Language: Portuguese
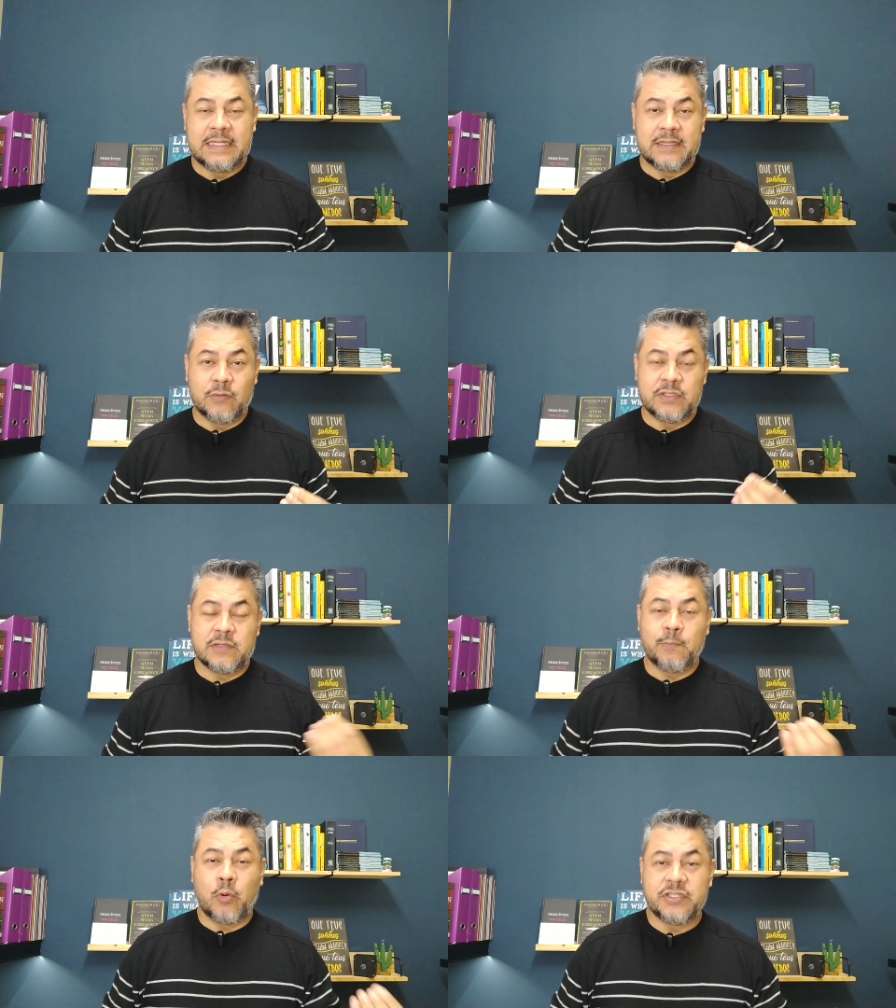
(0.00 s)
Então,
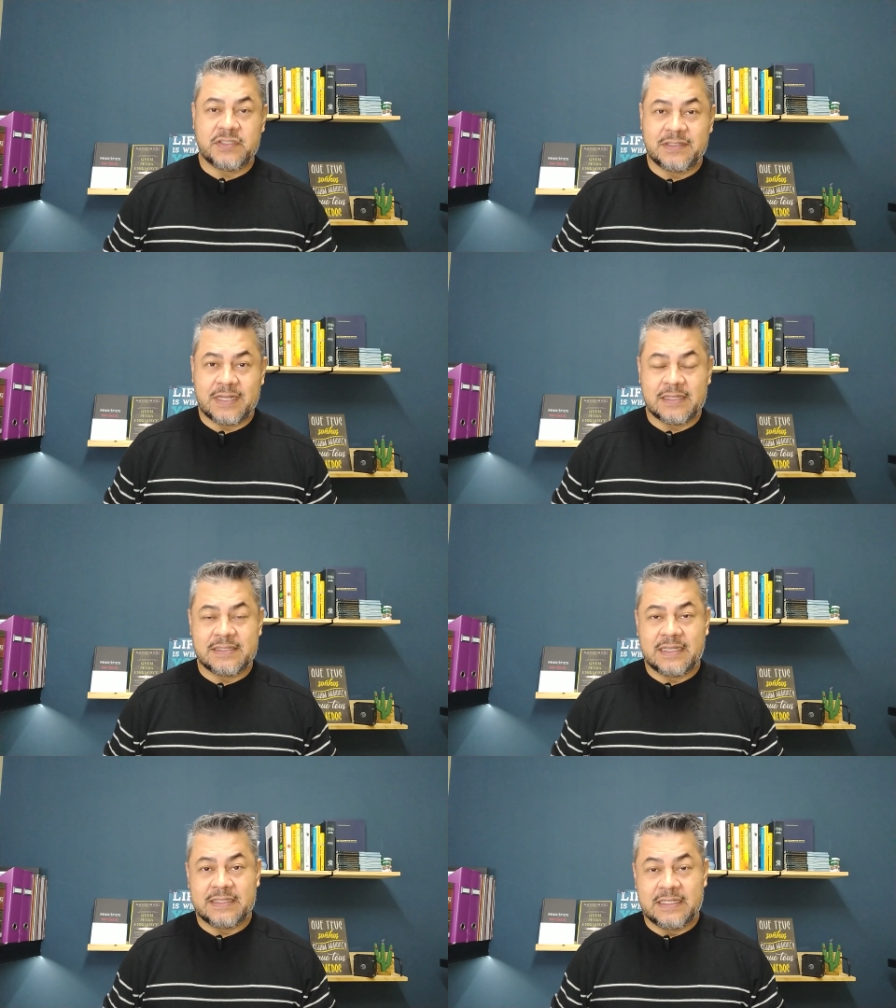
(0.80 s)
isso pode te
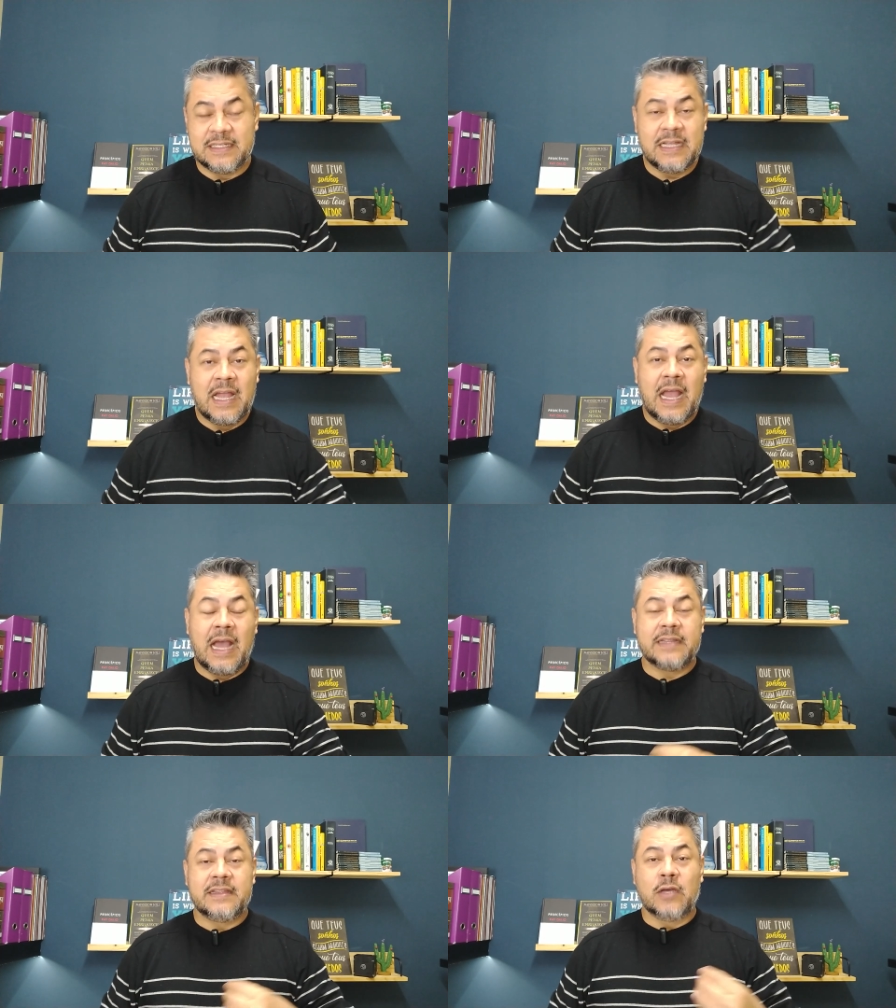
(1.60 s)
trazer ali
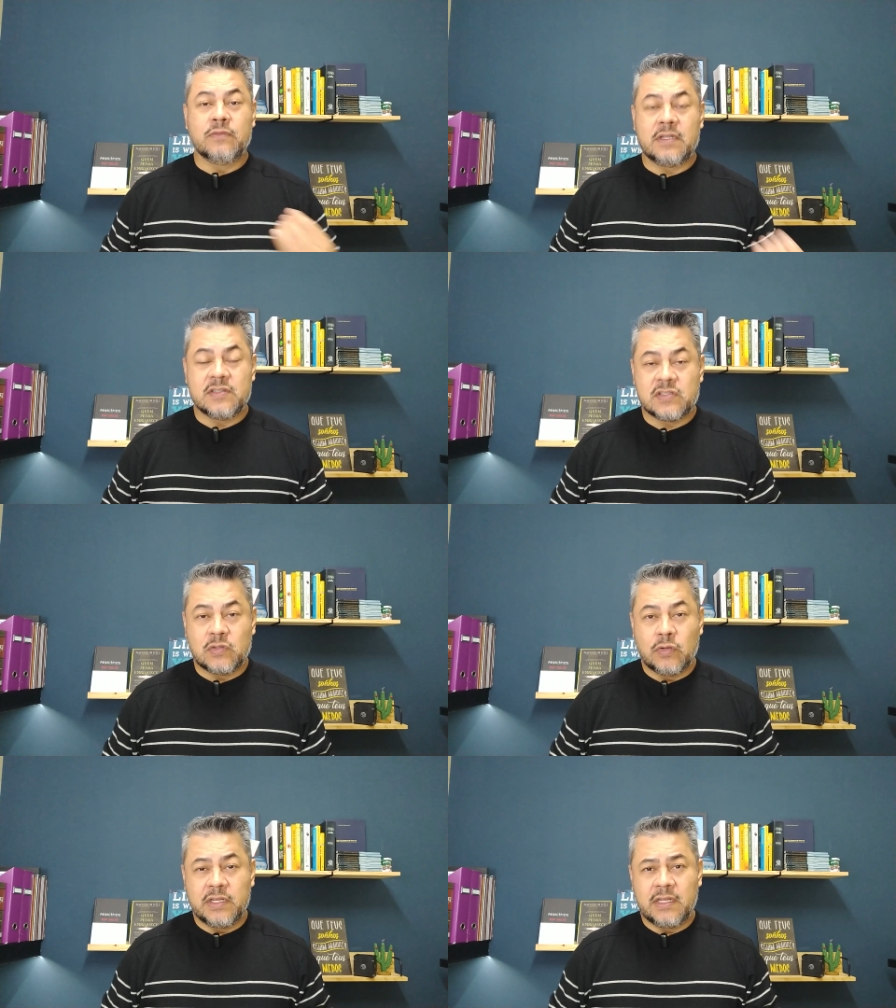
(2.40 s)
até um
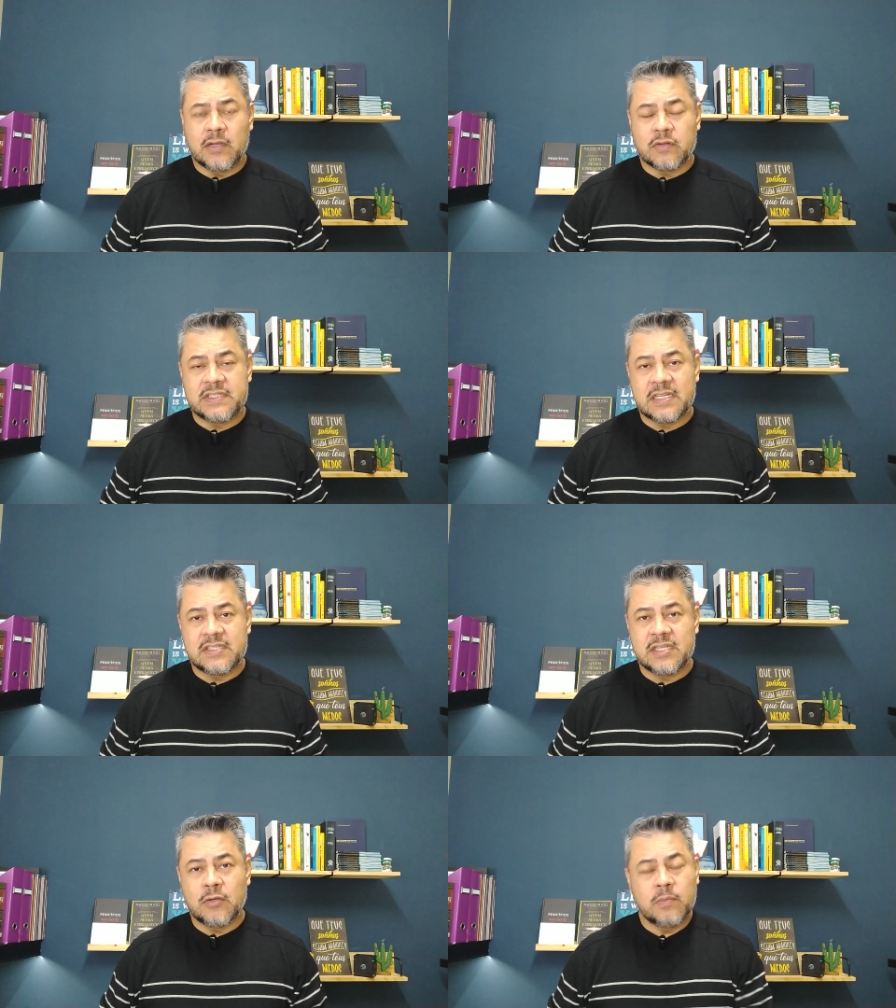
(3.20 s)
transtorno em
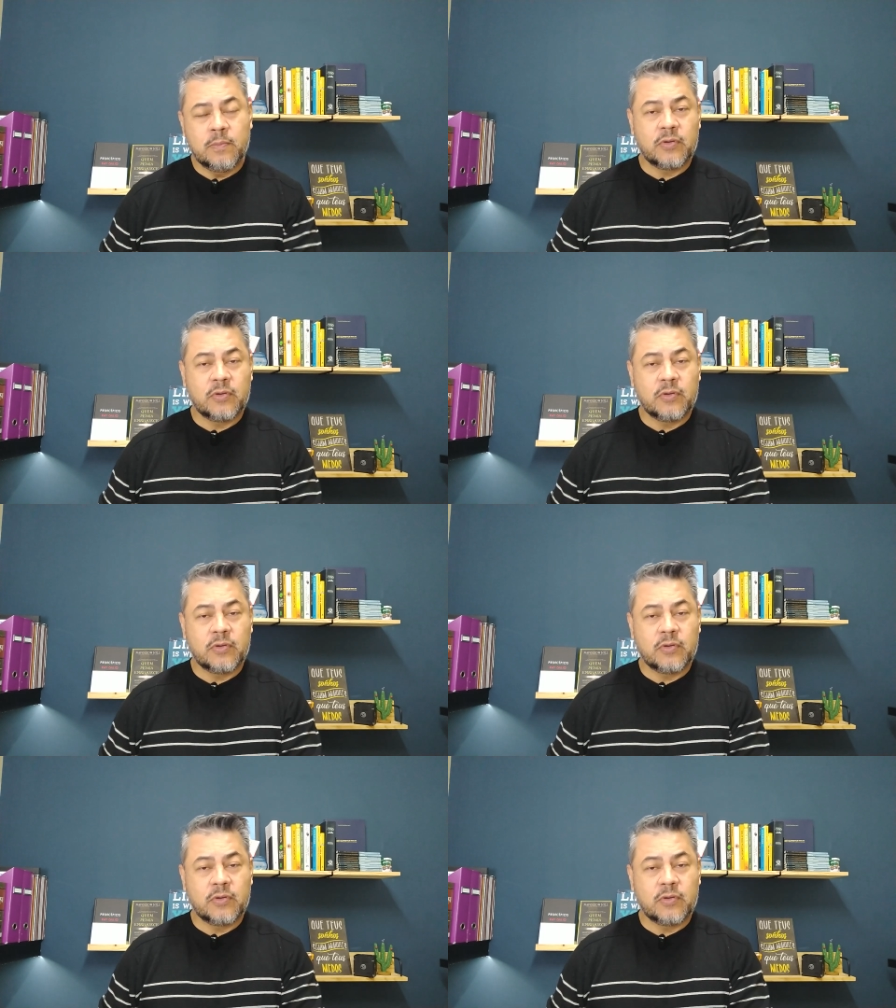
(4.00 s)
negociação,